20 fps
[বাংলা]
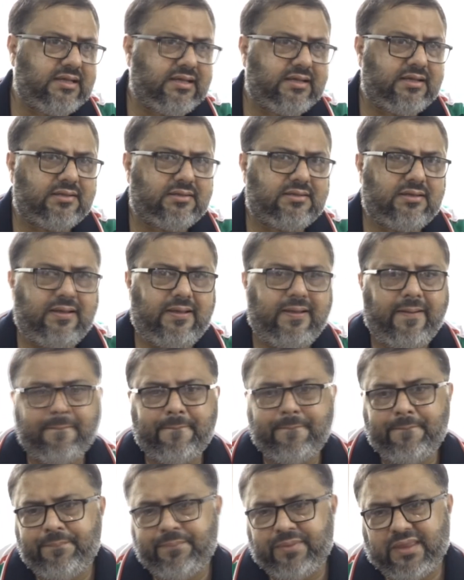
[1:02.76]
সেই ক্ষেত্রে
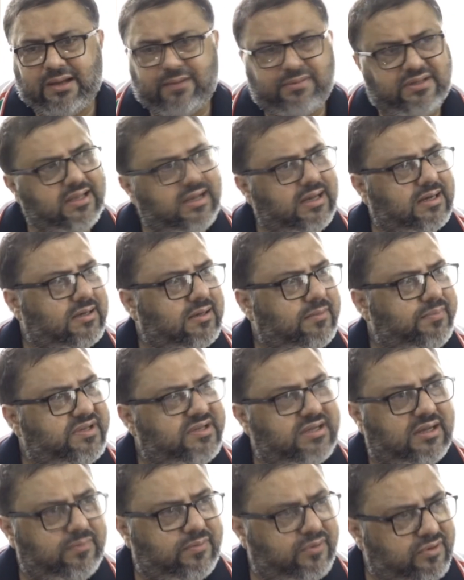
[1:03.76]
আমাদের একটা
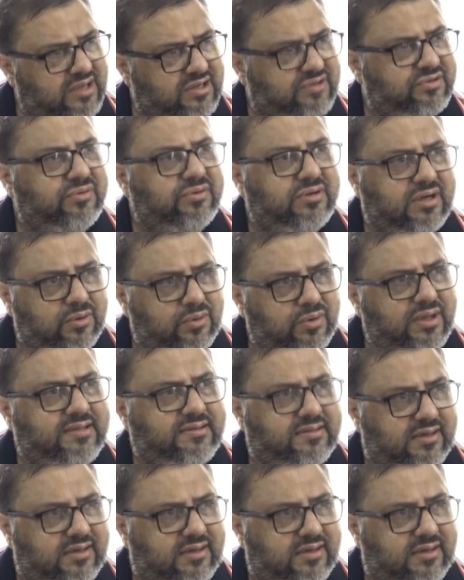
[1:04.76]
বিশাল বড় আশঙ্কা রয়ে